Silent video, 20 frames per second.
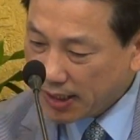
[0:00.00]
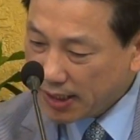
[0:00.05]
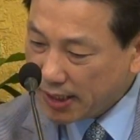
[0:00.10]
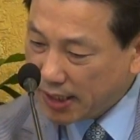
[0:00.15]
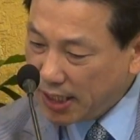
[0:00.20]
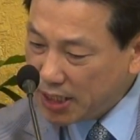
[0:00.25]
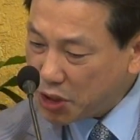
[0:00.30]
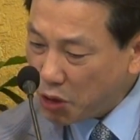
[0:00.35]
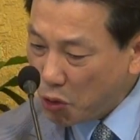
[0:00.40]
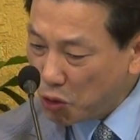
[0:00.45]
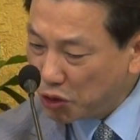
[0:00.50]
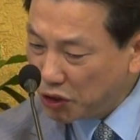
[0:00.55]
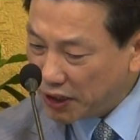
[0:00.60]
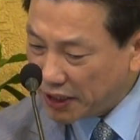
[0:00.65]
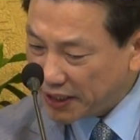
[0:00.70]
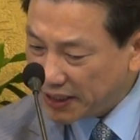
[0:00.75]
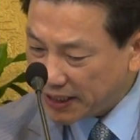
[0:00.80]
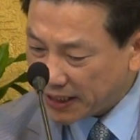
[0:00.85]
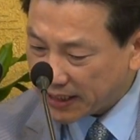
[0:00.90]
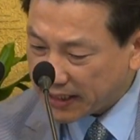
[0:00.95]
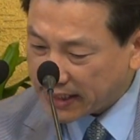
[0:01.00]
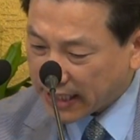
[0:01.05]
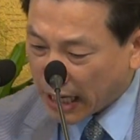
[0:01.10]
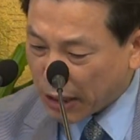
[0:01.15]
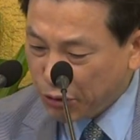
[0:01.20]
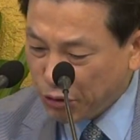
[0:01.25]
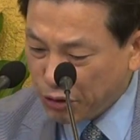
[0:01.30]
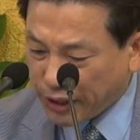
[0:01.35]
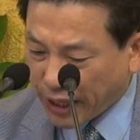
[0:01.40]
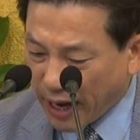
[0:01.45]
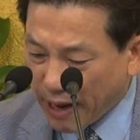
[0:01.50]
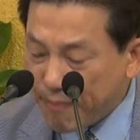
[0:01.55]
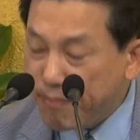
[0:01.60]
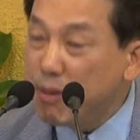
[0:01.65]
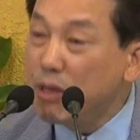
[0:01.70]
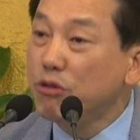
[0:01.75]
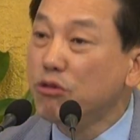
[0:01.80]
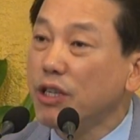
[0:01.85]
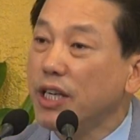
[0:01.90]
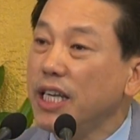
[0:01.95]
그래서 오늘은 자유
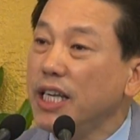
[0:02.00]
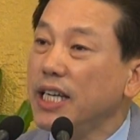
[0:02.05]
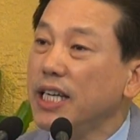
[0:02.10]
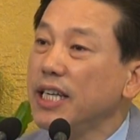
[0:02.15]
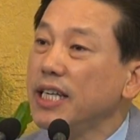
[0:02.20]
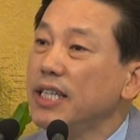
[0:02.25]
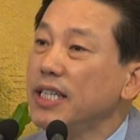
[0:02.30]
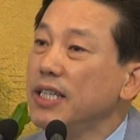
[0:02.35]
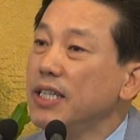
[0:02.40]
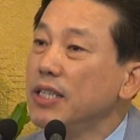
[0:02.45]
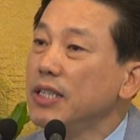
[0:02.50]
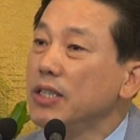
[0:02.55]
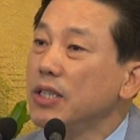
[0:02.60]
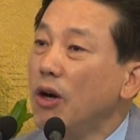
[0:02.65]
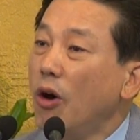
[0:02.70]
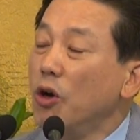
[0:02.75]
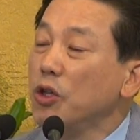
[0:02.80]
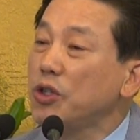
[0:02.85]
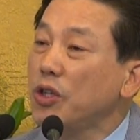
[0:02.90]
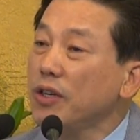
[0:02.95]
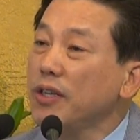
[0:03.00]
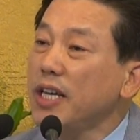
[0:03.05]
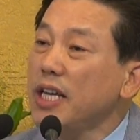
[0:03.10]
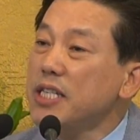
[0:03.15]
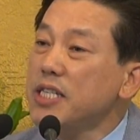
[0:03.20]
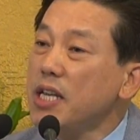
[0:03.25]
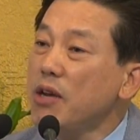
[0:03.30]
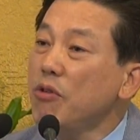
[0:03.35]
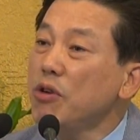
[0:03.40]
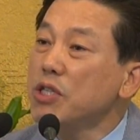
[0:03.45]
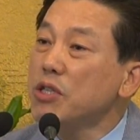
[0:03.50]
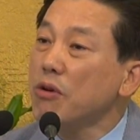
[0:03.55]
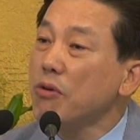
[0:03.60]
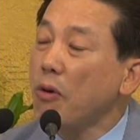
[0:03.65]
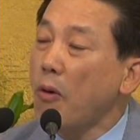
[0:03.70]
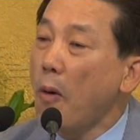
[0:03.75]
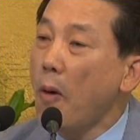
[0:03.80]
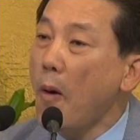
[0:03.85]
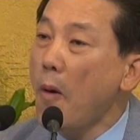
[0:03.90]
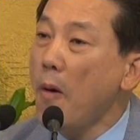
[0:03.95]
대한민국이 어떻게
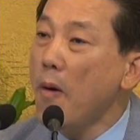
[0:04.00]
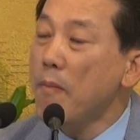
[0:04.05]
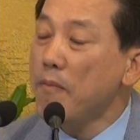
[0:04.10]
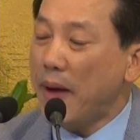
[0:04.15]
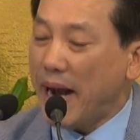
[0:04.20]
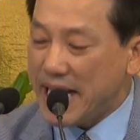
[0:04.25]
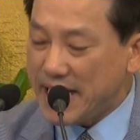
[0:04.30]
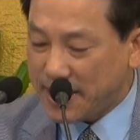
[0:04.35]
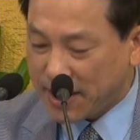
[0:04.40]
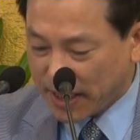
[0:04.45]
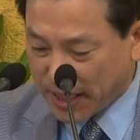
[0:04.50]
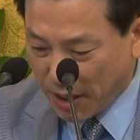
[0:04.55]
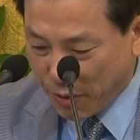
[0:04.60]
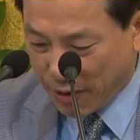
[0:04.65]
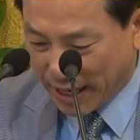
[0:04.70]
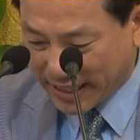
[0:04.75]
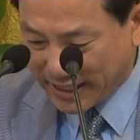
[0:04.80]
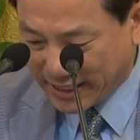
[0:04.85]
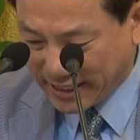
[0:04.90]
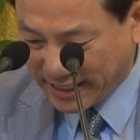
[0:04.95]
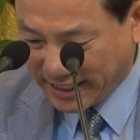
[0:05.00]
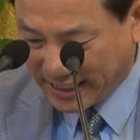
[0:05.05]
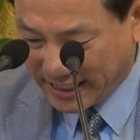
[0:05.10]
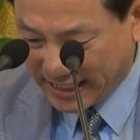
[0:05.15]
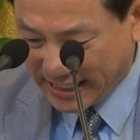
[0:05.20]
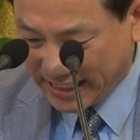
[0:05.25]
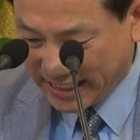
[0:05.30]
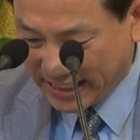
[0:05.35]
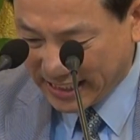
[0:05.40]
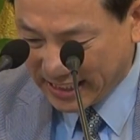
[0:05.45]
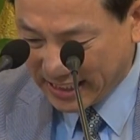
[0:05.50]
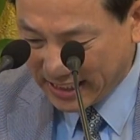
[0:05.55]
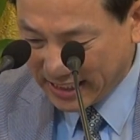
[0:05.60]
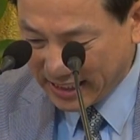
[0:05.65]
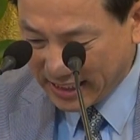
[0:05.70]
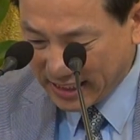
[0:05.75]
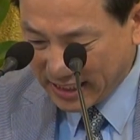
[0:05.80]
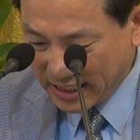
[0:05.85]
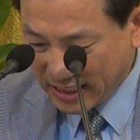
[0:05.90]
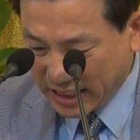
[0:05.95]
세워졌고 발전해 왔는지
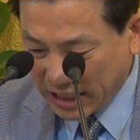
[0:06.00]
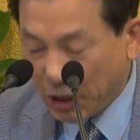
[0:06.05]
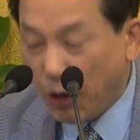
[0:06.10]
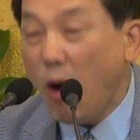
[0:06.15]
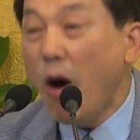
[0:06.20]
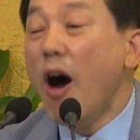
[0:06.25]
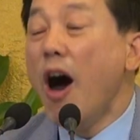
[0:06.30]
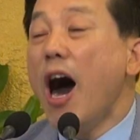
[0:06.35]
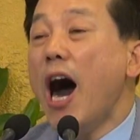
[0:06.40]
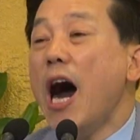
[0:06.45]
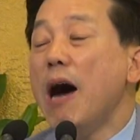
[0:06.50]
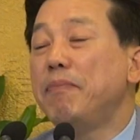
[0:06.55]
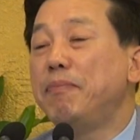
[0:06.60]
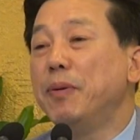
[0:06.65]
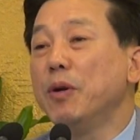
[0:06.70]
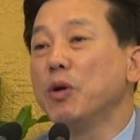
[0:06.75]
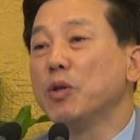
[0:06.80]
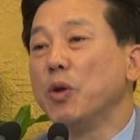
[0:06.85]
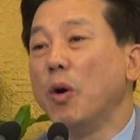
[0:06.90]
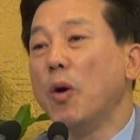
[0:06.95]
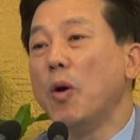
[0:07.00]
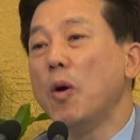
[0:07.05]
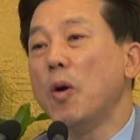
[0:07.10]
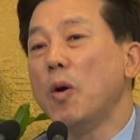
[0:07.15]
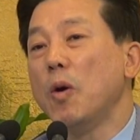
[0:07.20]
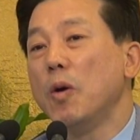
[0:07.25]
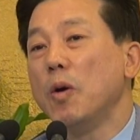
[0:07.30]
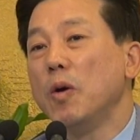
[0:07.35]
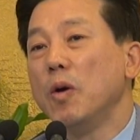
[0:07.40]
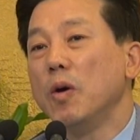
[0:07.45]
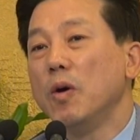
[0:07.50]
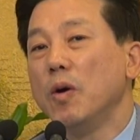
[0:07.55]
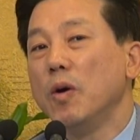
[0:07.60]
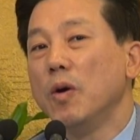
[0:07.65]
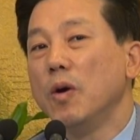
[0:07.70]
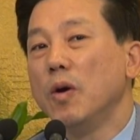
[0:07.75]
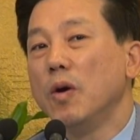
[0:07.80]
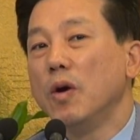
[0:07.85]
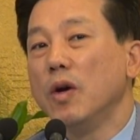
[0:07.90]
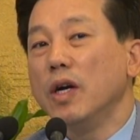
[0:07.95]
그리고 앞으로도
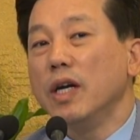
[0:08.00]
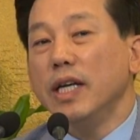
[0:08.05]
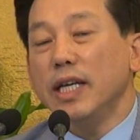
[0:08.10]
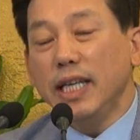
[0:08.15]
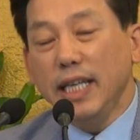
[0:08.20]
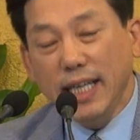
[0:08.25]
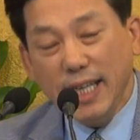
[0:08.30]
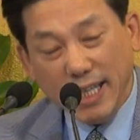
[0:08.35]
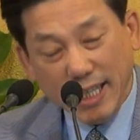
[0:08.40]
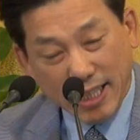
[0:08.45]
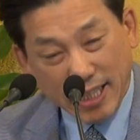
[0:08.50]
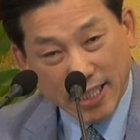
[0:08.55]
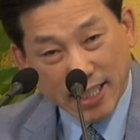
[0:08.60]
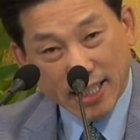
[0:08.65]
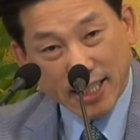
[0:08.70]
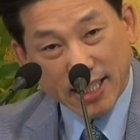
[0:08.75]
이